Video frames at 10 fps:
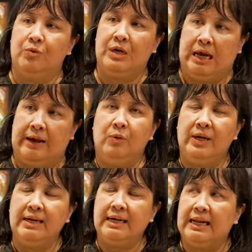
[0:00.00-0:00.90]
muda
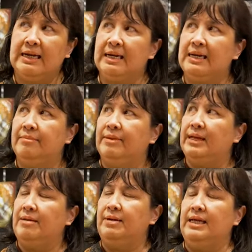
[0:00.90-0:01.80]
mungkin karena
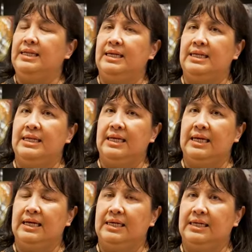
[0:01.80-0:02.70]
mereka melihatnya ini
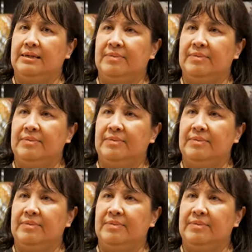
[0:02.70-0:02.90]
uh,